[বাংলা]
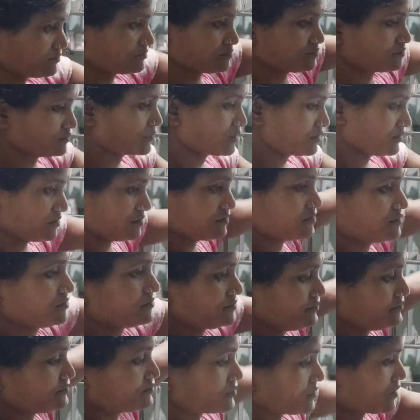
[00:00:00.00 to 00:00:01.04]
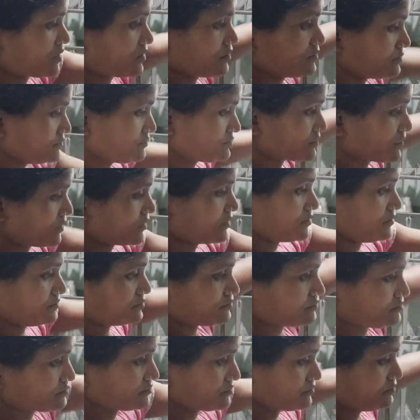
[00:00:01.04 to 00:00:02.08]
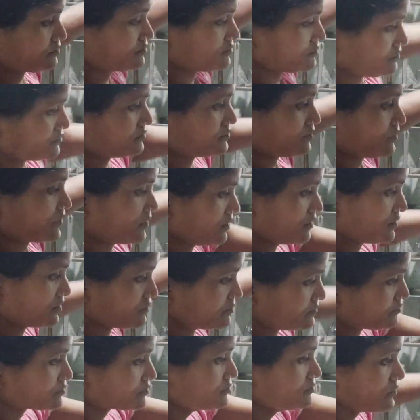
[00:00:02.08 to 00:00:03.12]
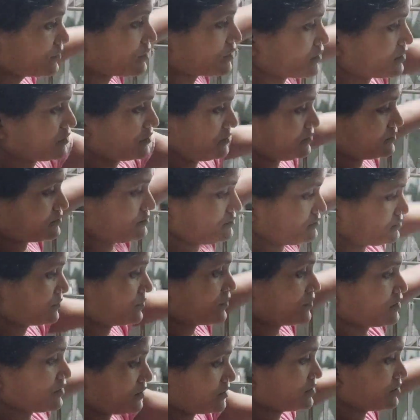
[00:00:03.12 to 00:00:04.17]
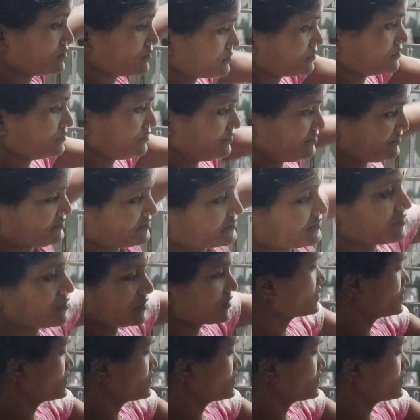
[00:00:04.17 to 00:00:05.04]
মাংসটা আমাদের একটু গরম মশলা এখন দিয়ে দিব আবার নামানোর আগে আগে কিছু পরে দিব আবার একটু বুঝছো